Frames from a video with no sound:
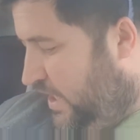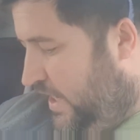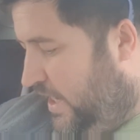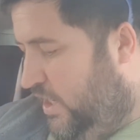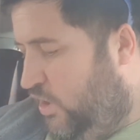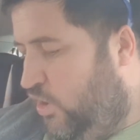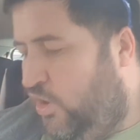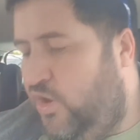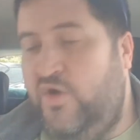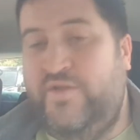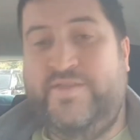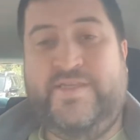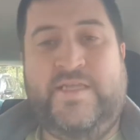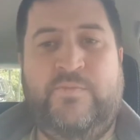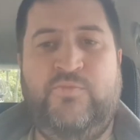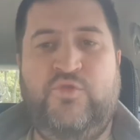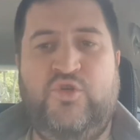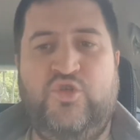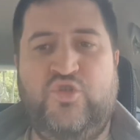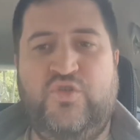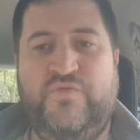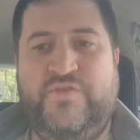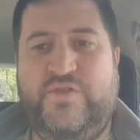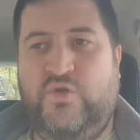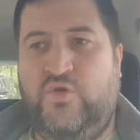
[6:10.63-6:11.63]
Alors en termes
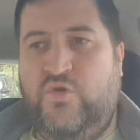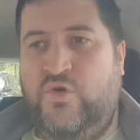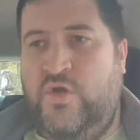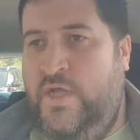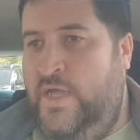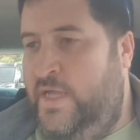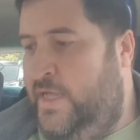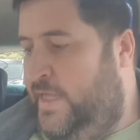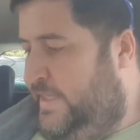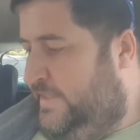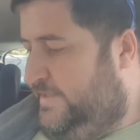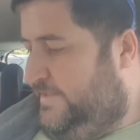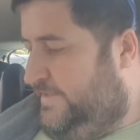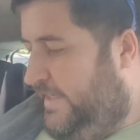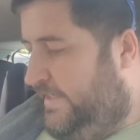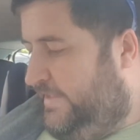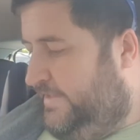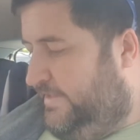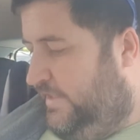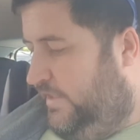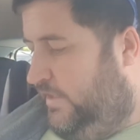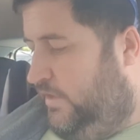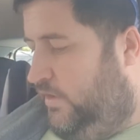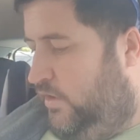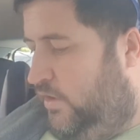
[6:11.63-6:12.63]
de jeux vidéo, ça a
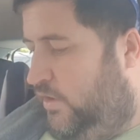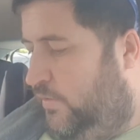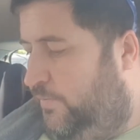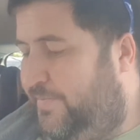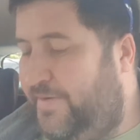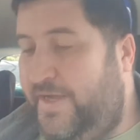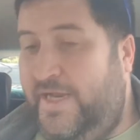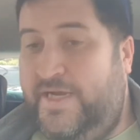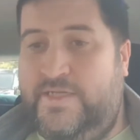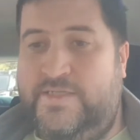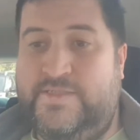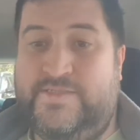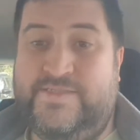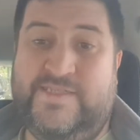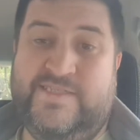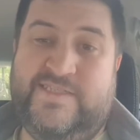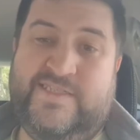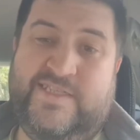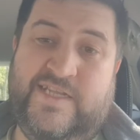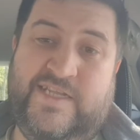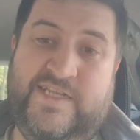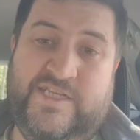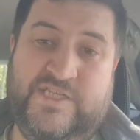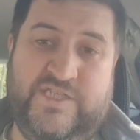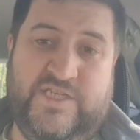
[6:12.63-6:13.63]
été euh,
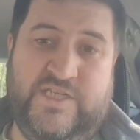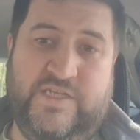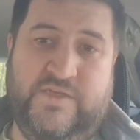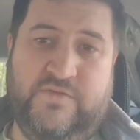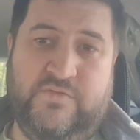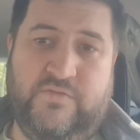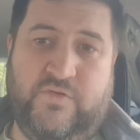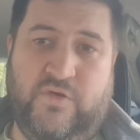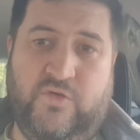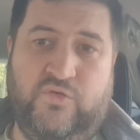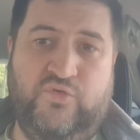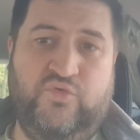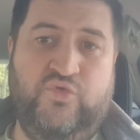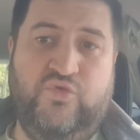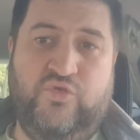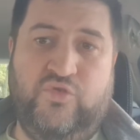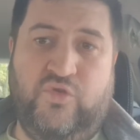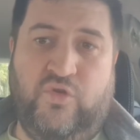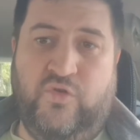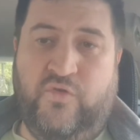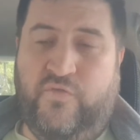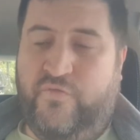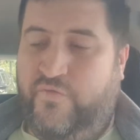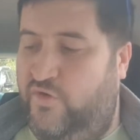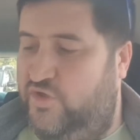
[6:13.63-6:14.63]
c'était léger en
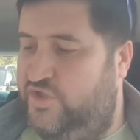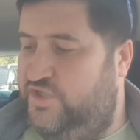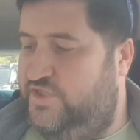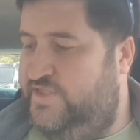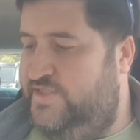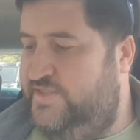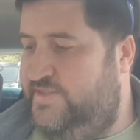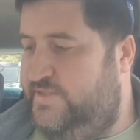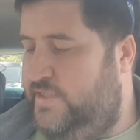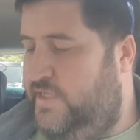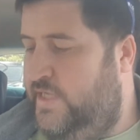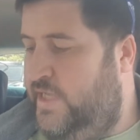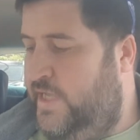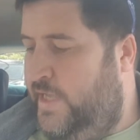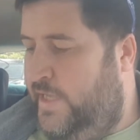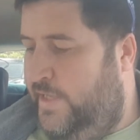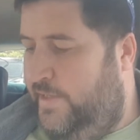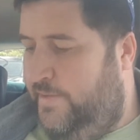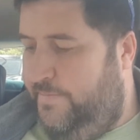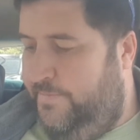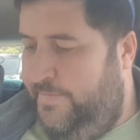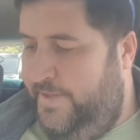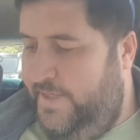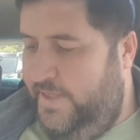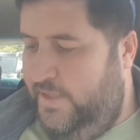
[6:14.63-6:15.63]
toute franchise,
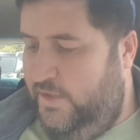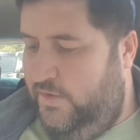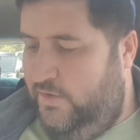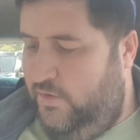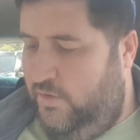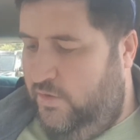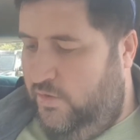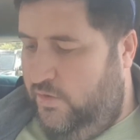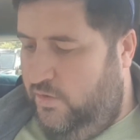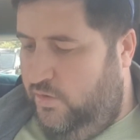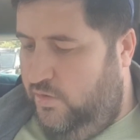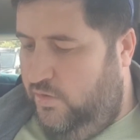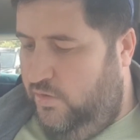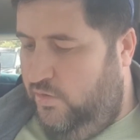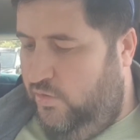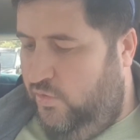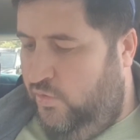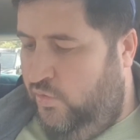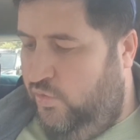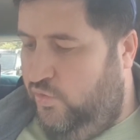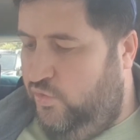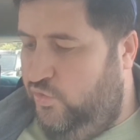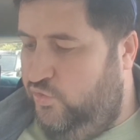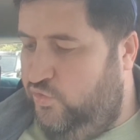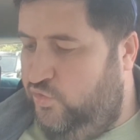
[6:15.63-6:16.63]
mais
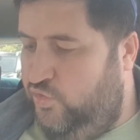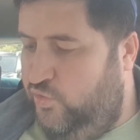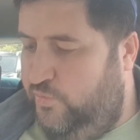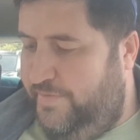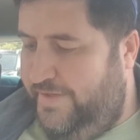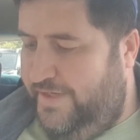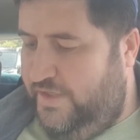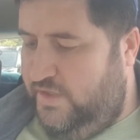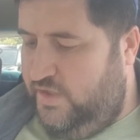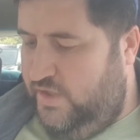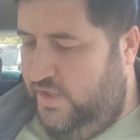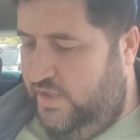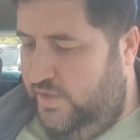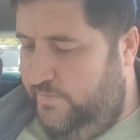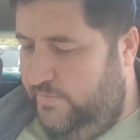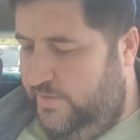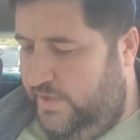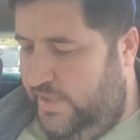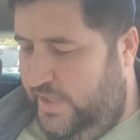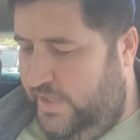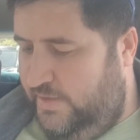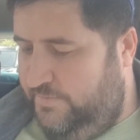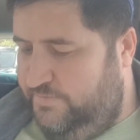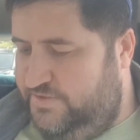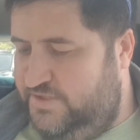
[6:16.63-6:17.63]
on récupère quand même
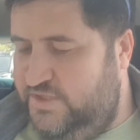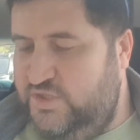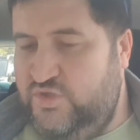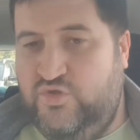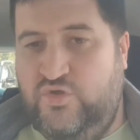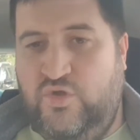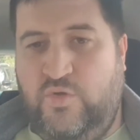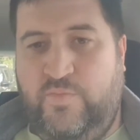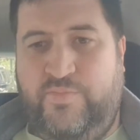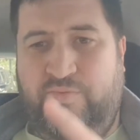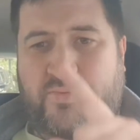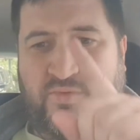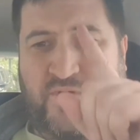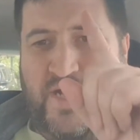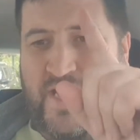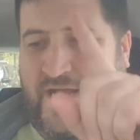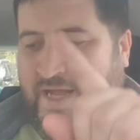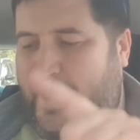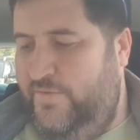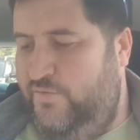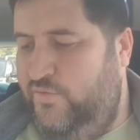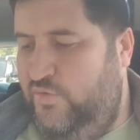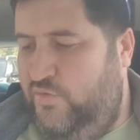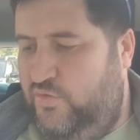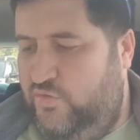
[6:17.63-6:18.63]
un petit jeu pour
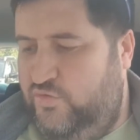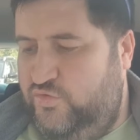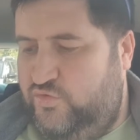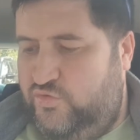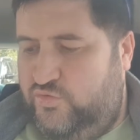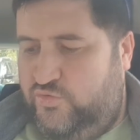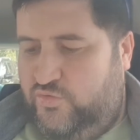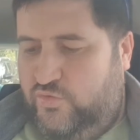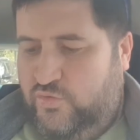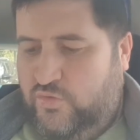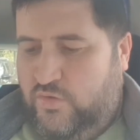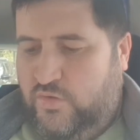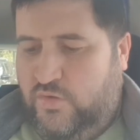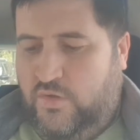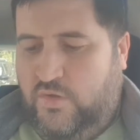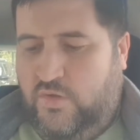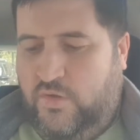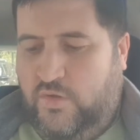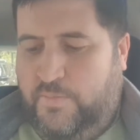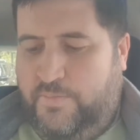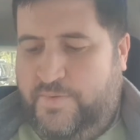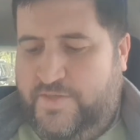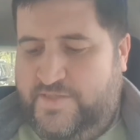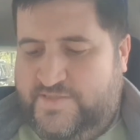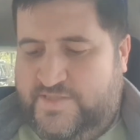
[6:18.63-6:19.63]
1€ sur
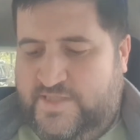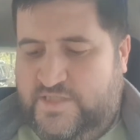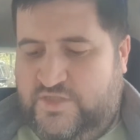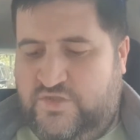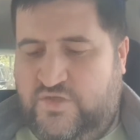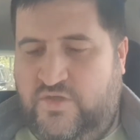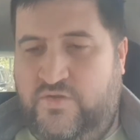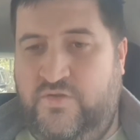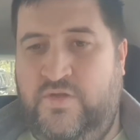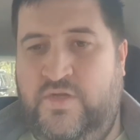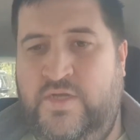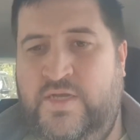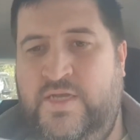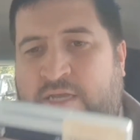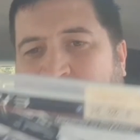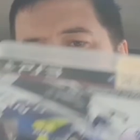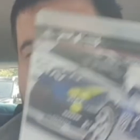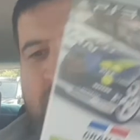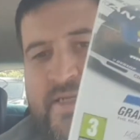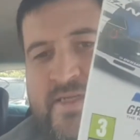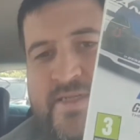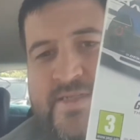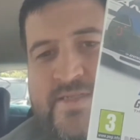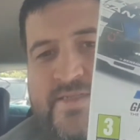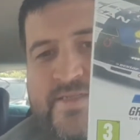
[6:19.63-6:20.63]
PlayStation
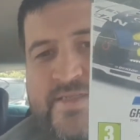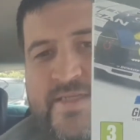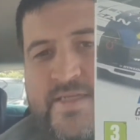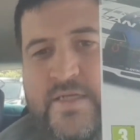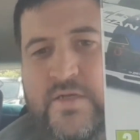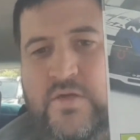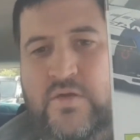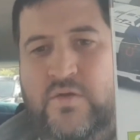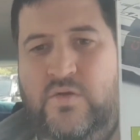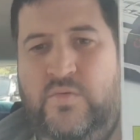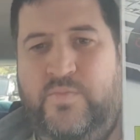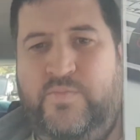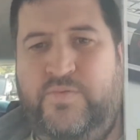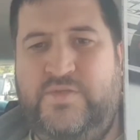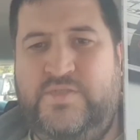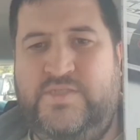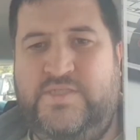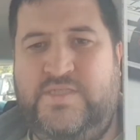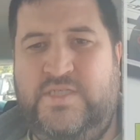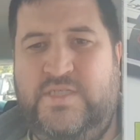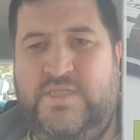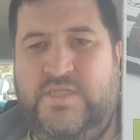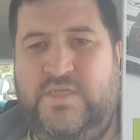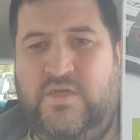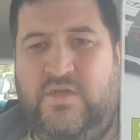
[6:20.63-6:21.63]
c'est le
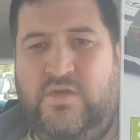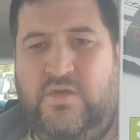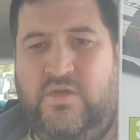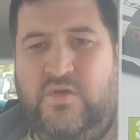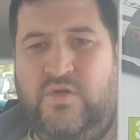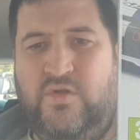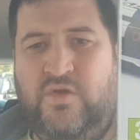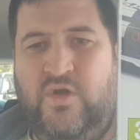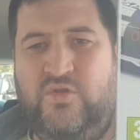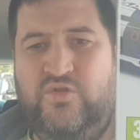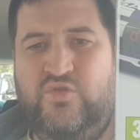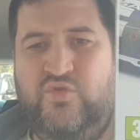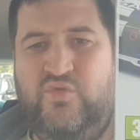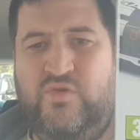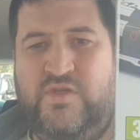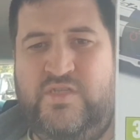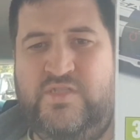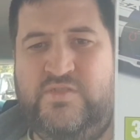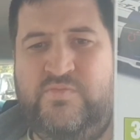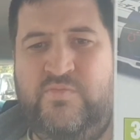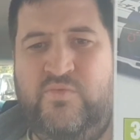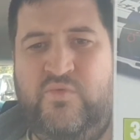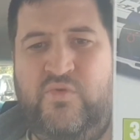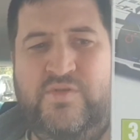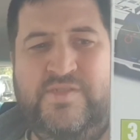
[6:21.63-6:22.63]
petit euh, Grand
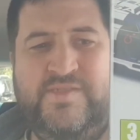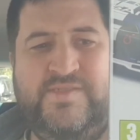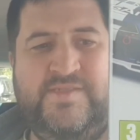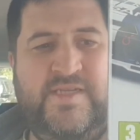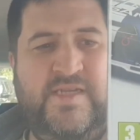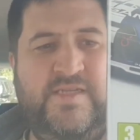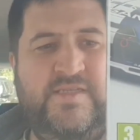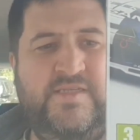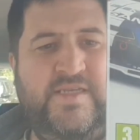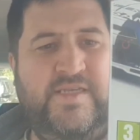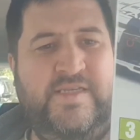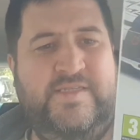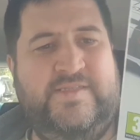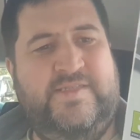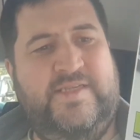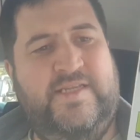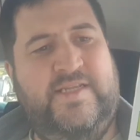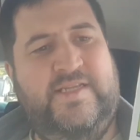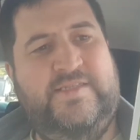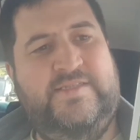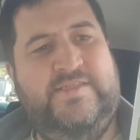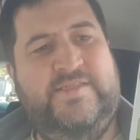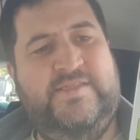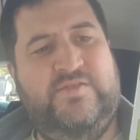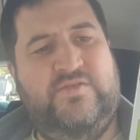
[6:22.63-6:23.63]
Turismo 5 et c'est
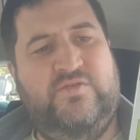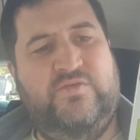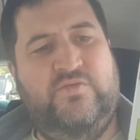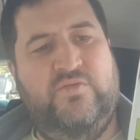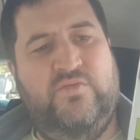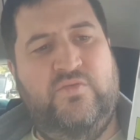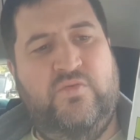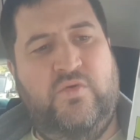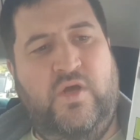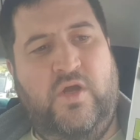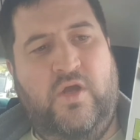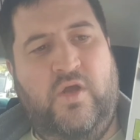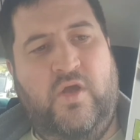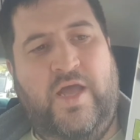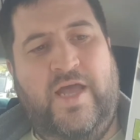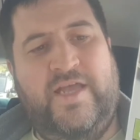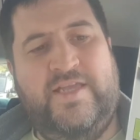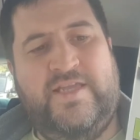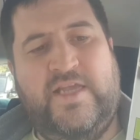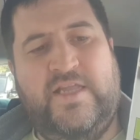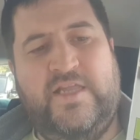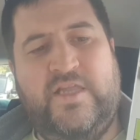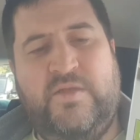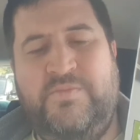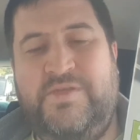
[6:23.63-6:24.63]
l'édition euh,
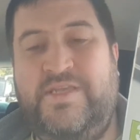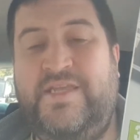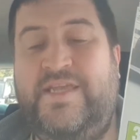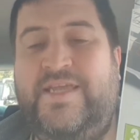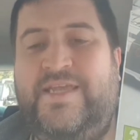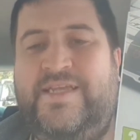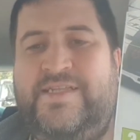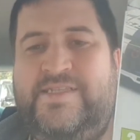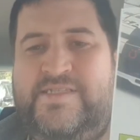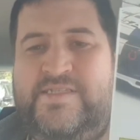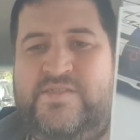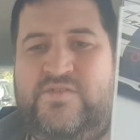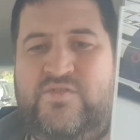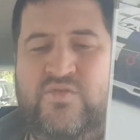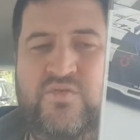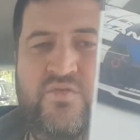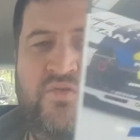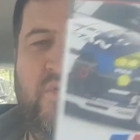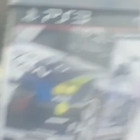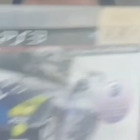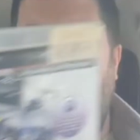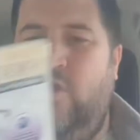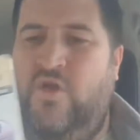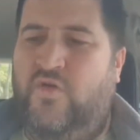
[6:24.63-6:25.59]
Academy Edition.